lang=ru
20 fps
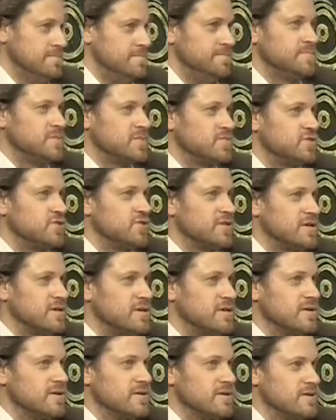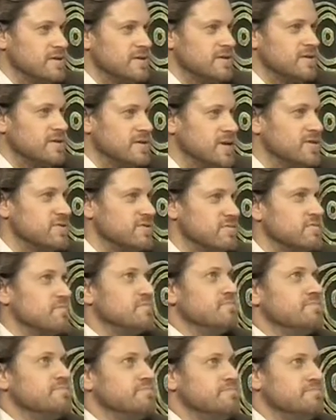все-таки э, я
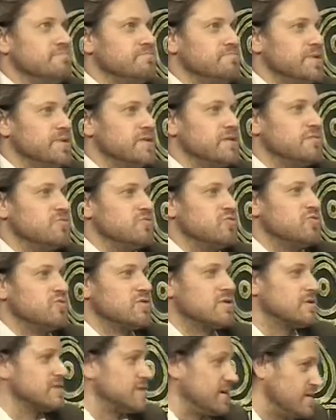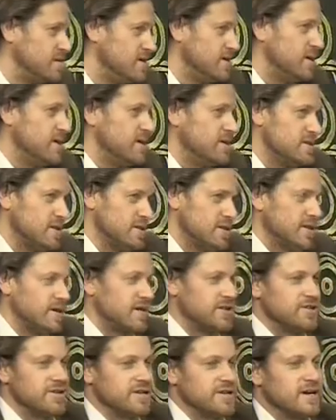Петербург, Сан, тогда
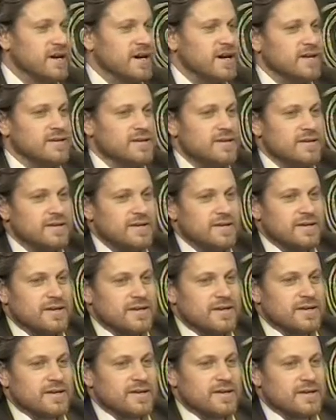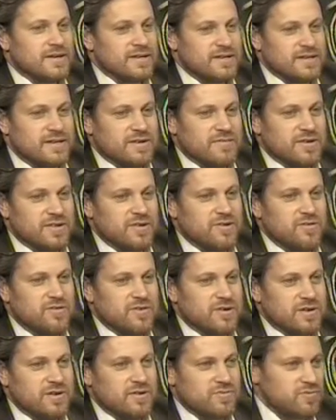Ленинград,
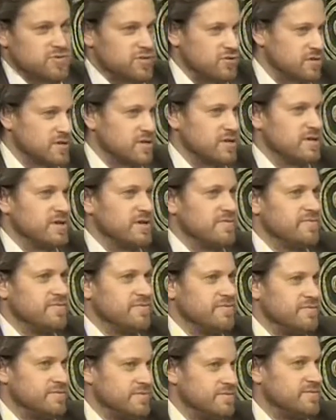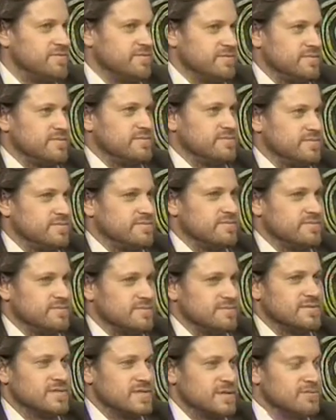консерватория, но ну, все-таки это
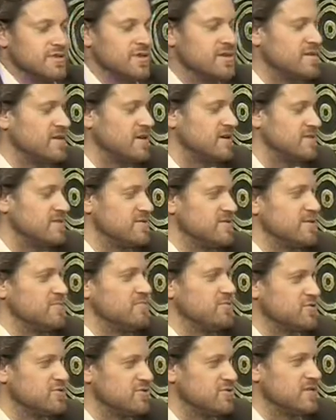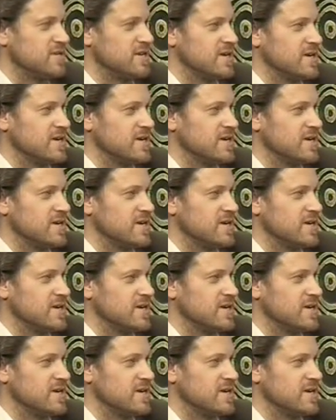знаменитая консерватория, не просто так.